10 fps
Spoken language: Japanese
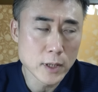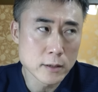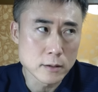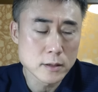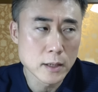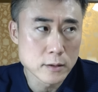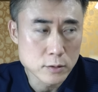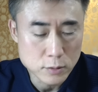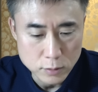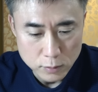蓮選
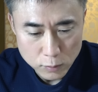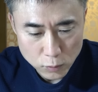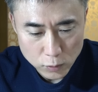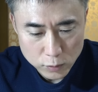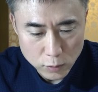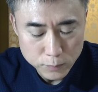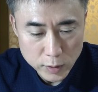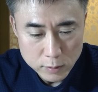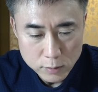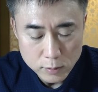手の
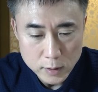ドーピング